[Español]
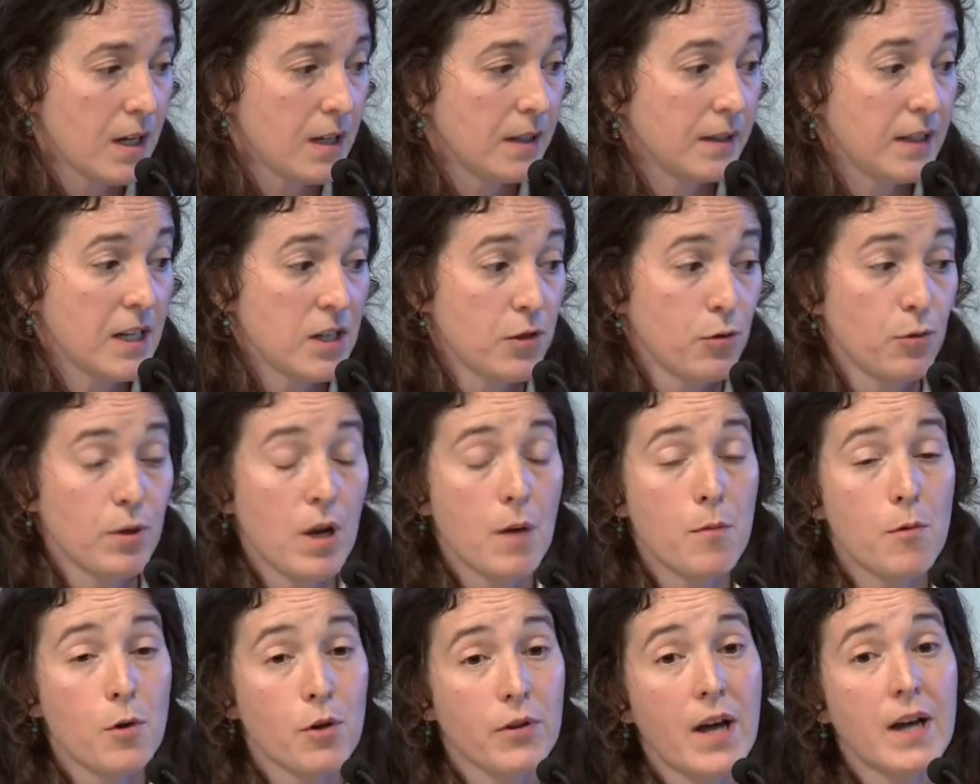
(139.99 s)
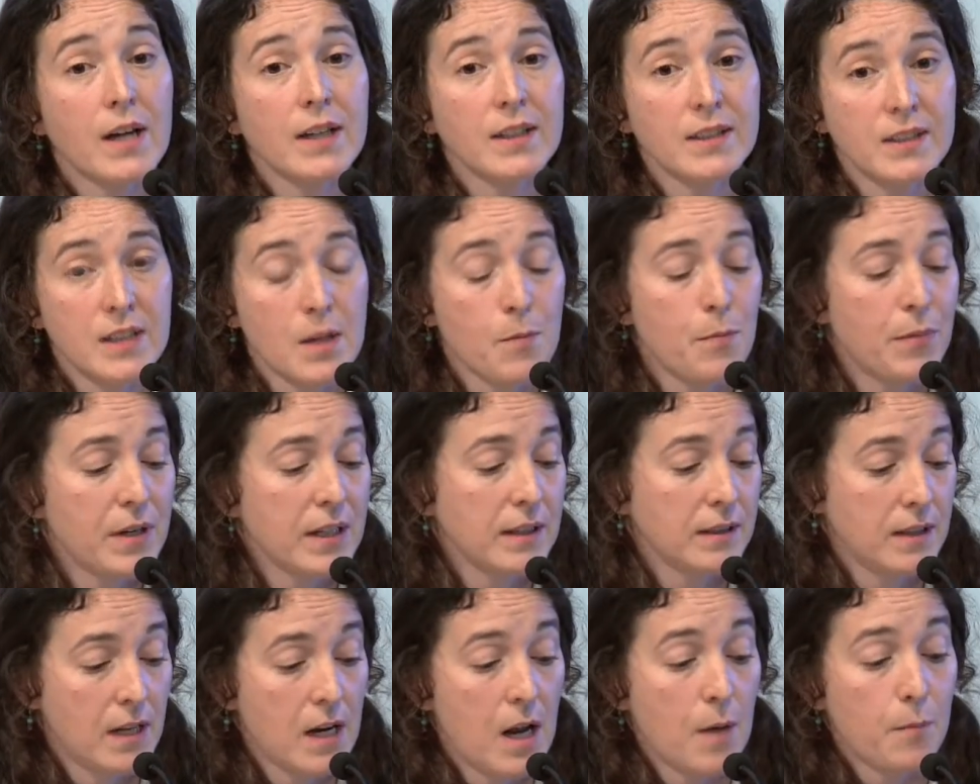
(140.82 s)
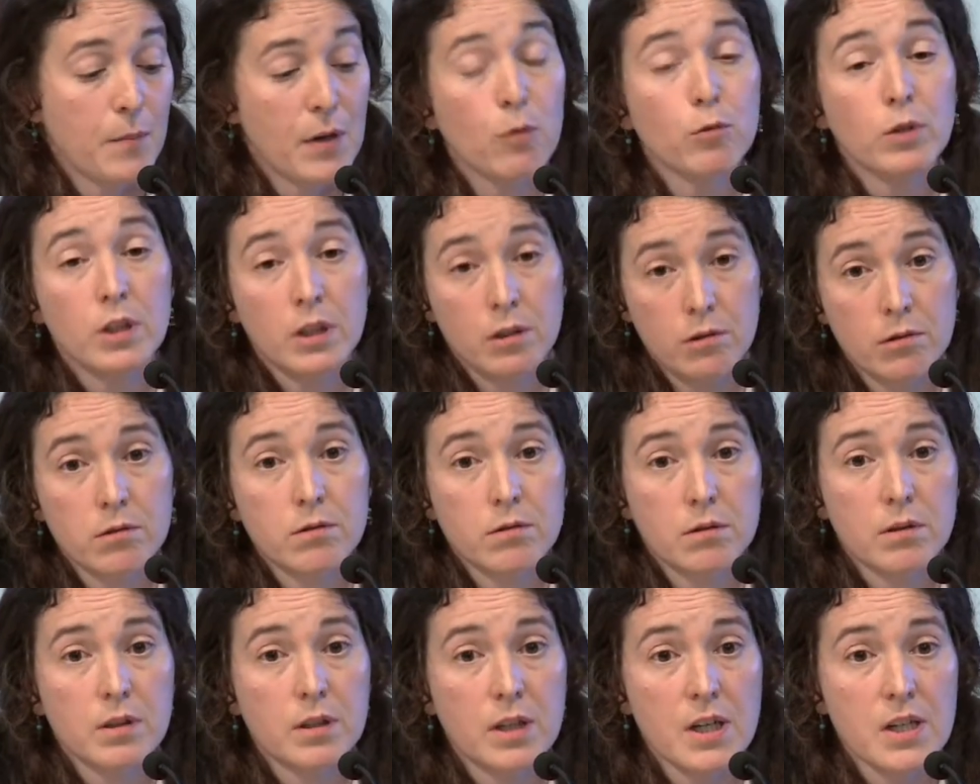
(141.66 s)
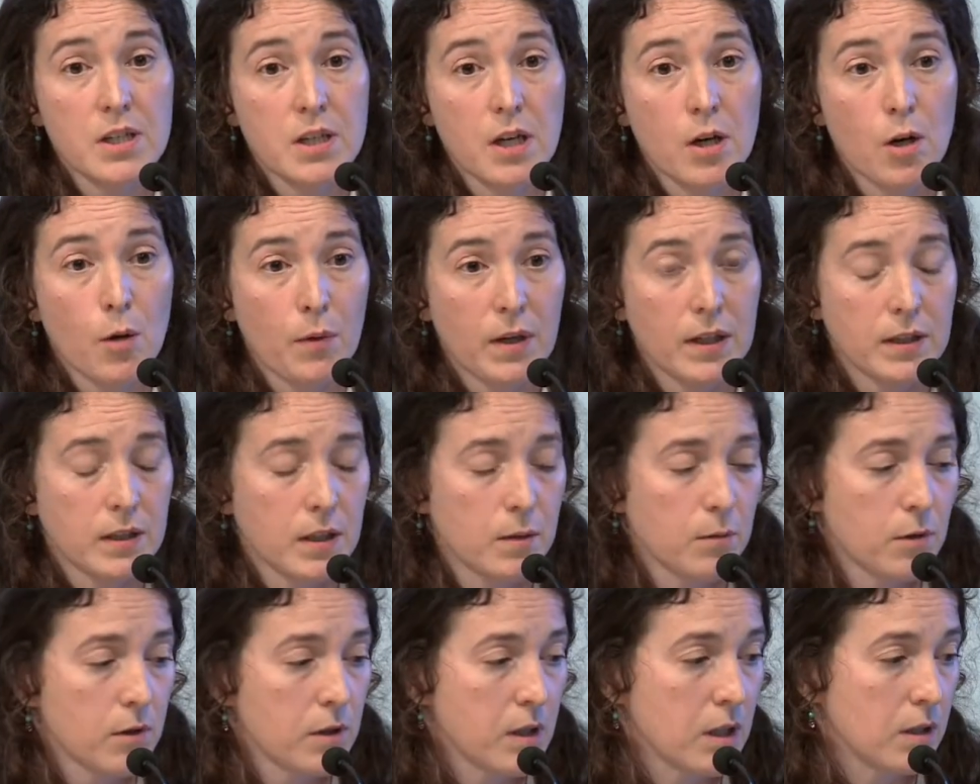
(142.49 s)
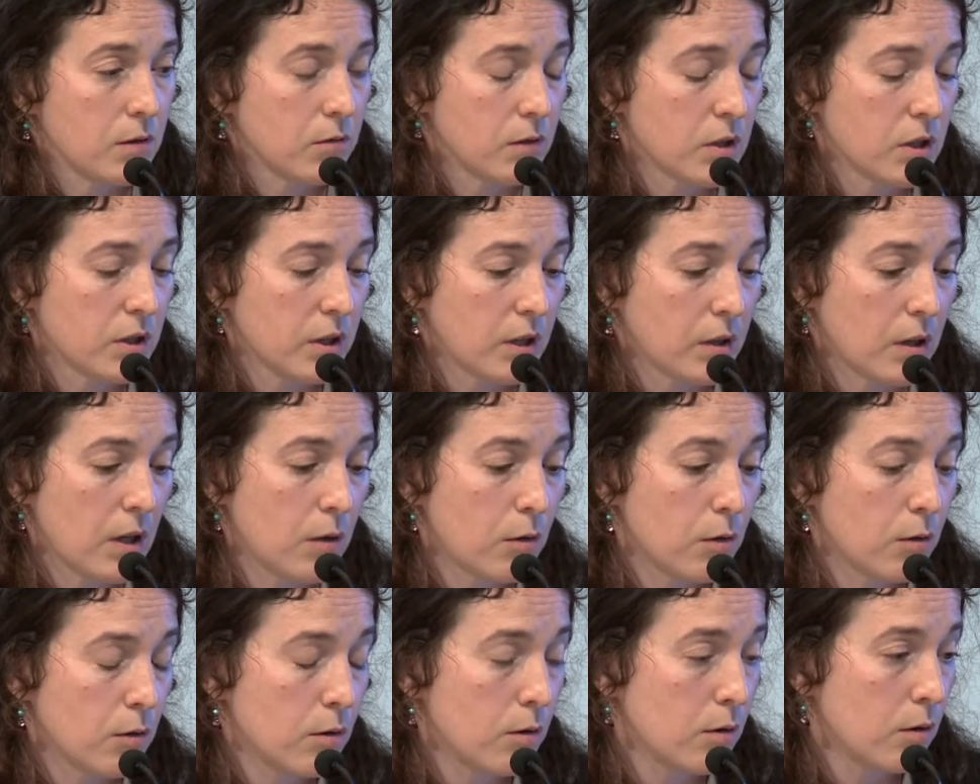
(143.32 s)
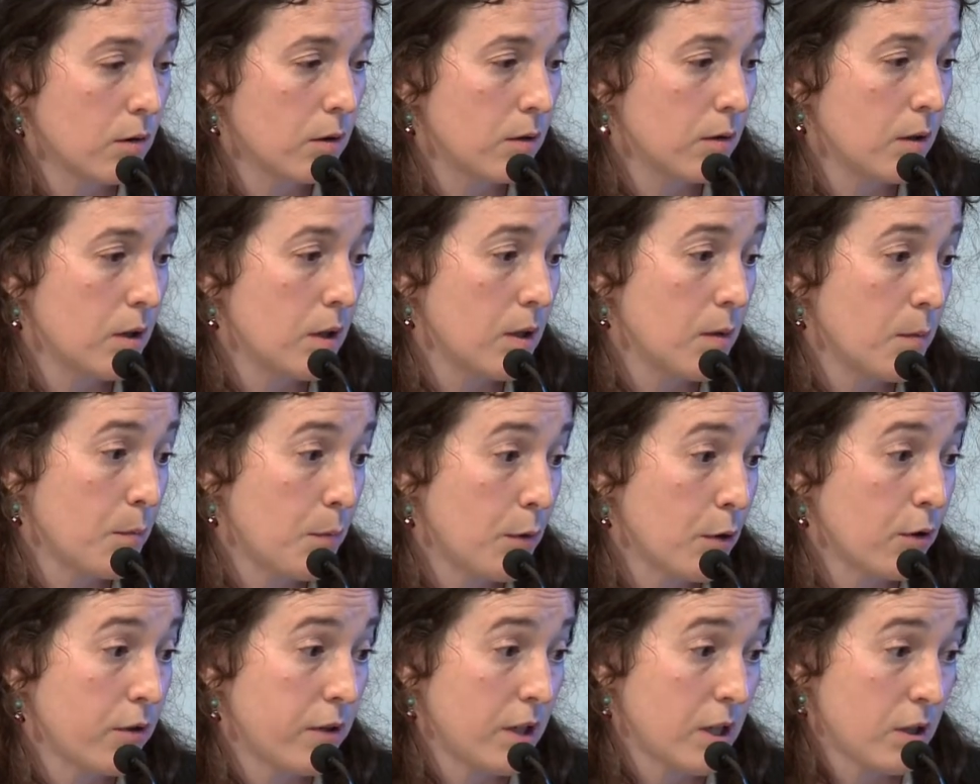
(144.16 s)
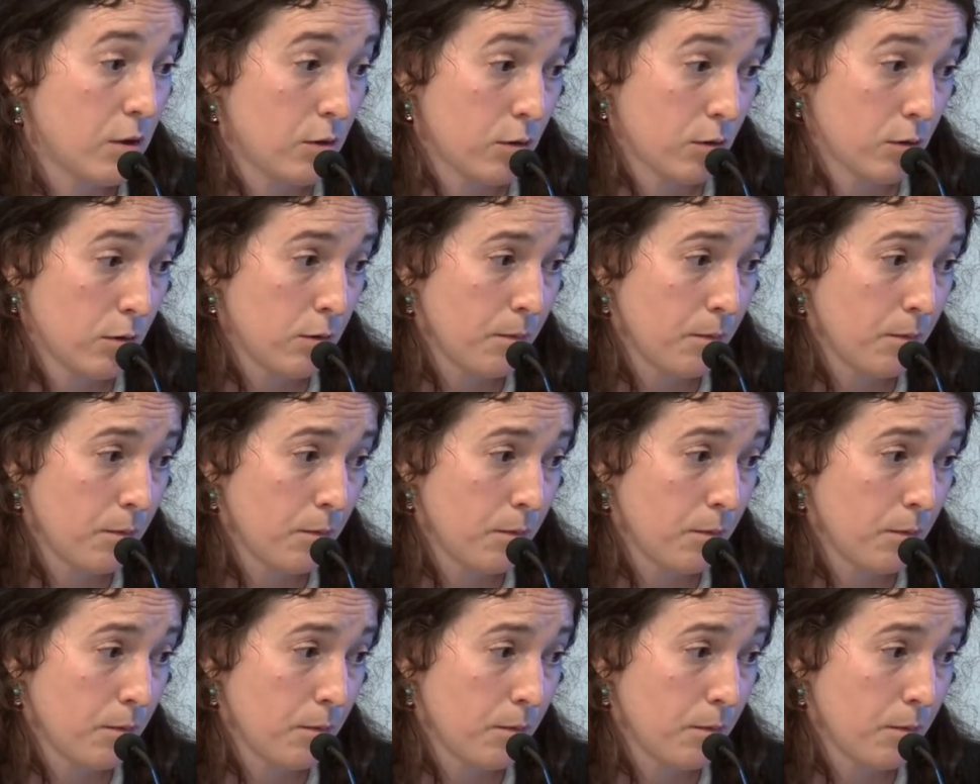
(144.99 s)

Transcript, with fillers: Desde un abordaje siempre terapéutico, que es el objetivo de nuestro eh, proceso.